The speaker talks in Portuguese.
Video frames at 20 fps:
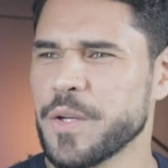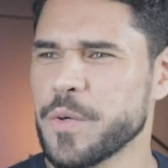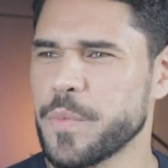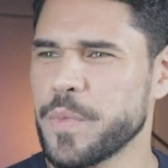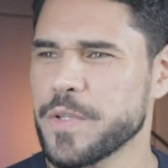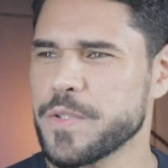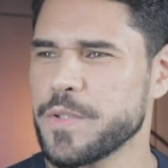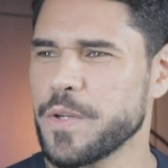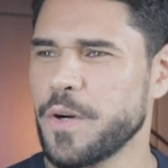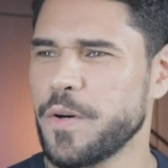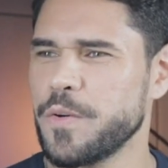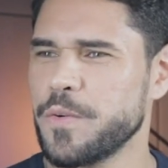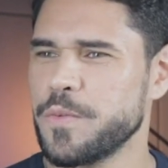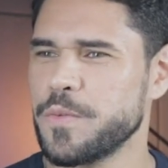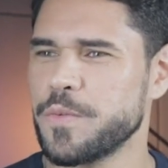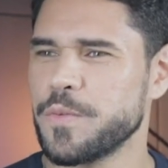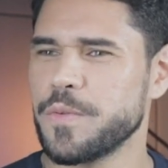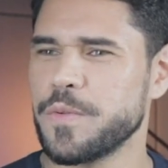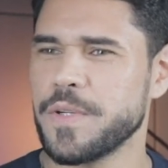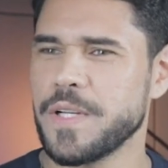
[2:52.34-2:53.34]
O
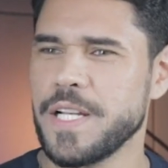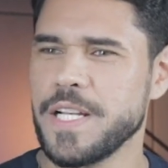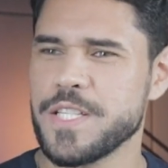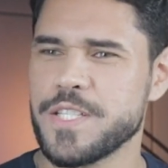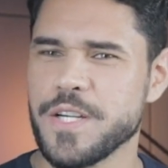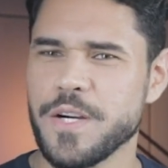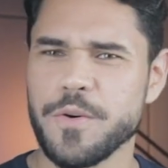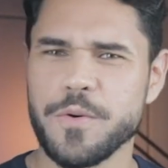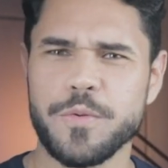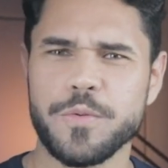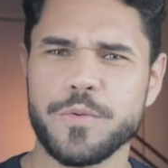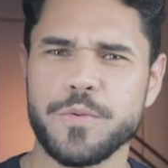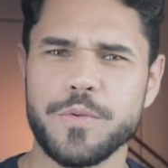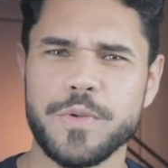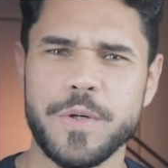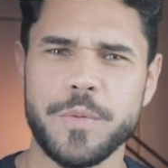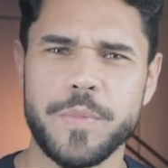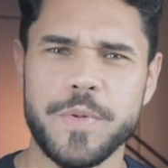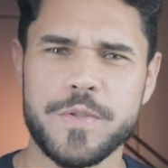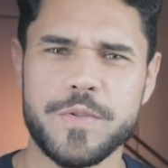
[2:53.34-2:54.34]
pessoal, religião,
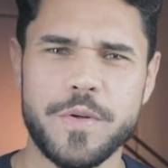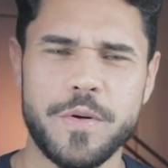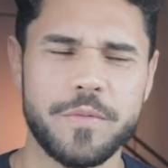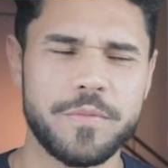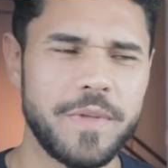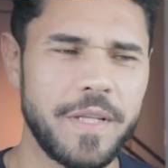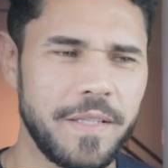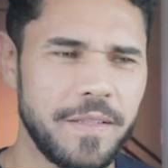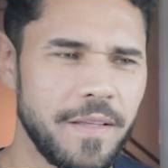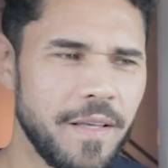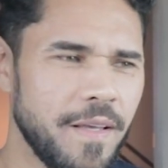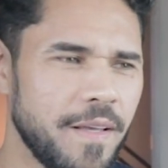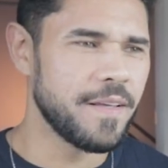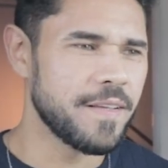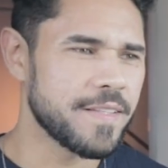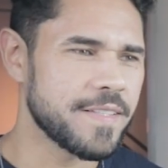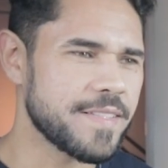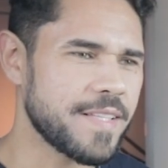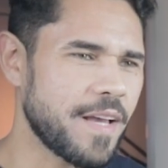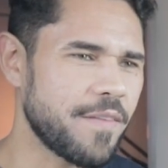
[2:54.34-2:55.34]
cultura, o pessoal tem
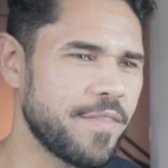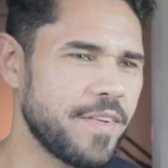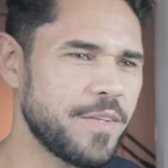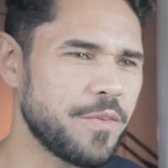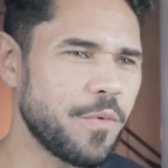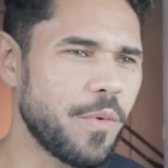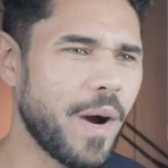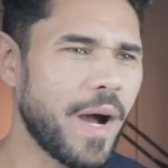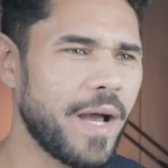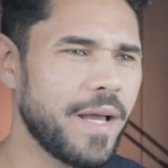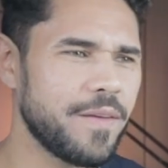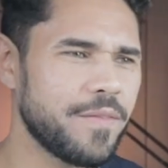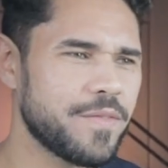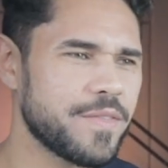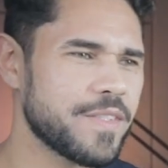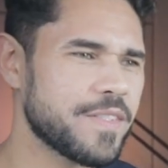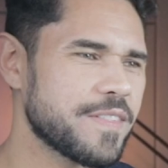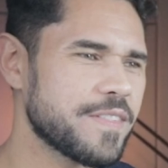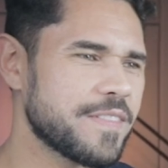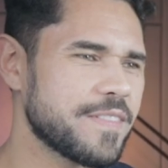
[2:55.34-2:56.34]
Seven
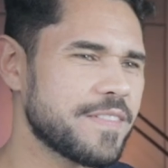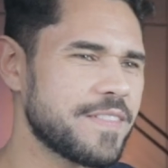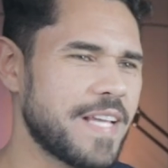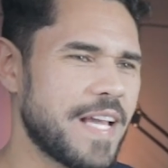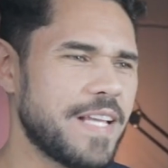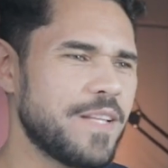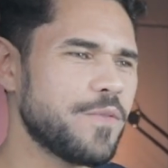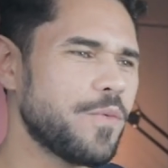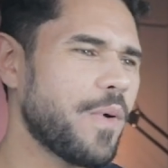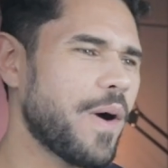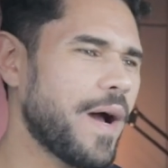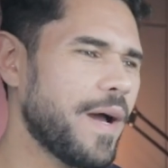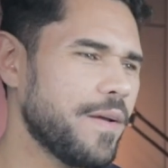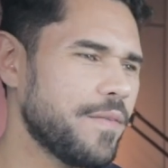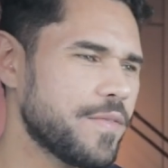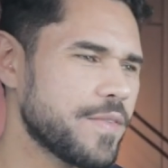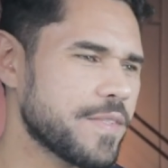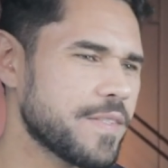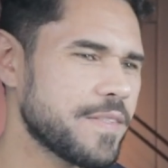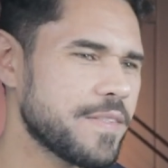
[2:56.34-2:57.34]
Wives, Ten
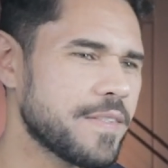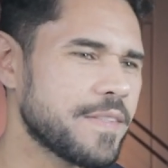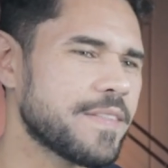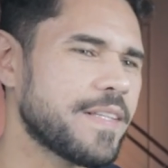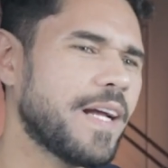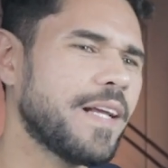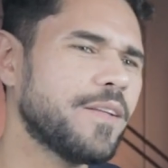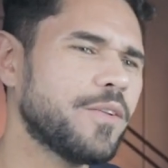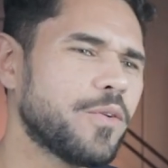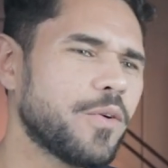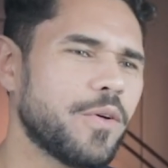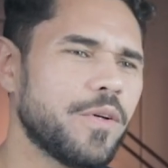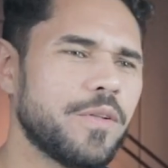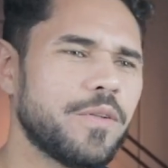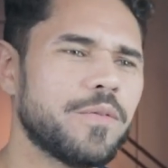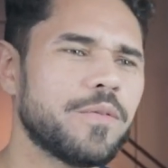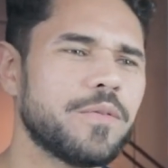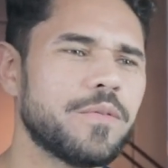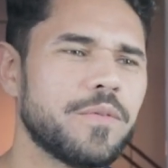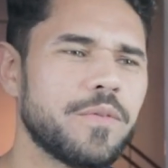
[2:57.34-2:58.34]
Wives. Tá
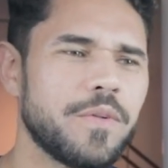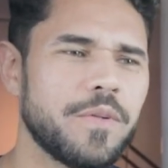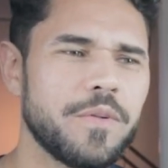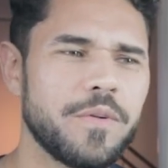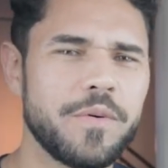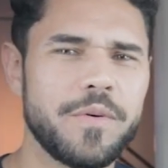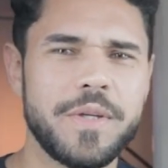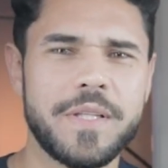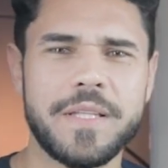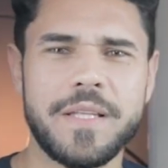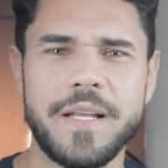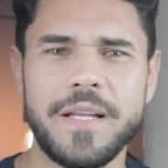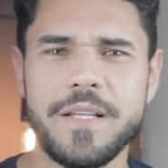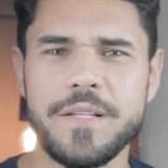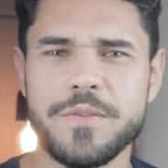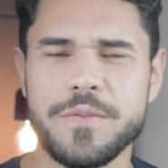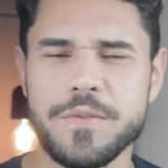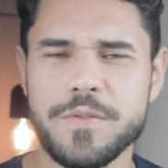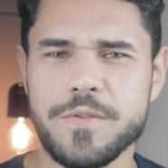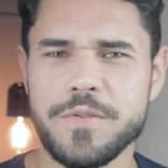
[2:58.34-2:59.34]
doido, não, não aguentaria
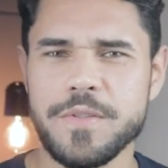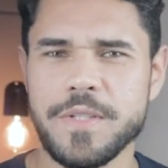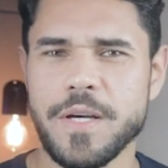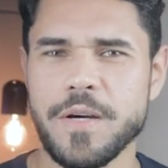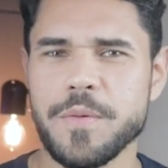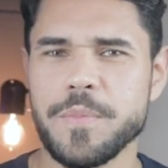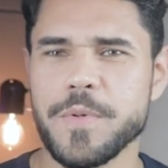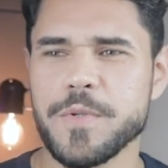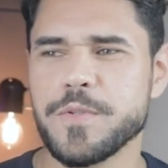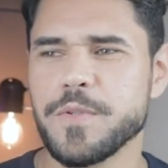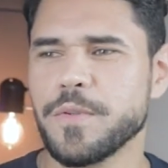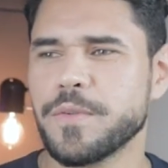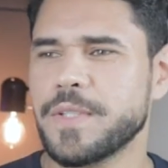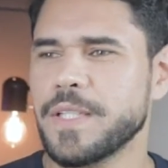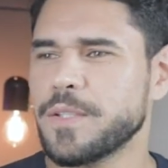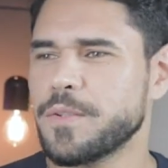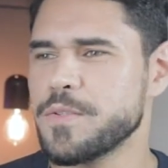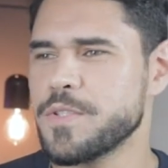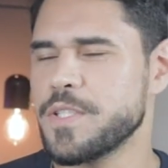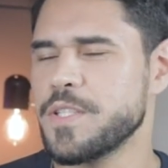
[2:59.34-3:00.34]
tudo isso não. A pessoa
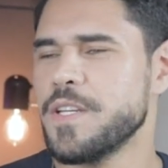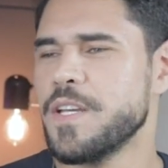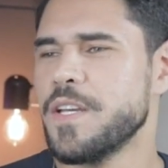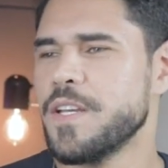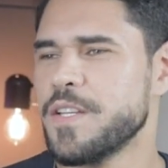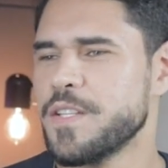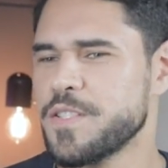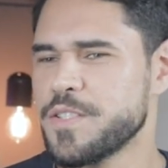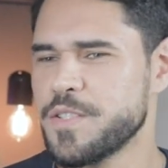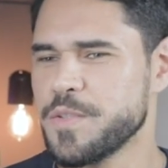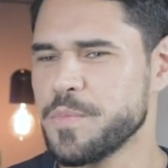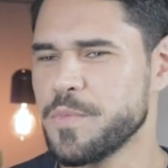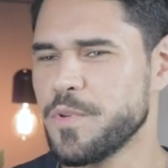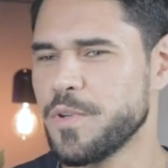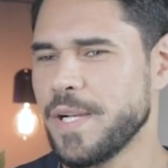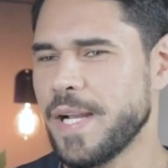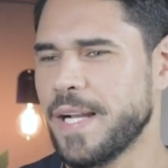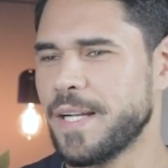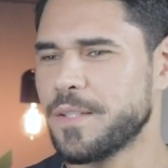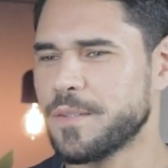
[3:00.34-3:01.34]
tanto de, de
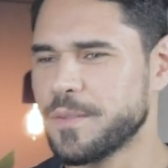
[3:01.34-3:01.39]
mulher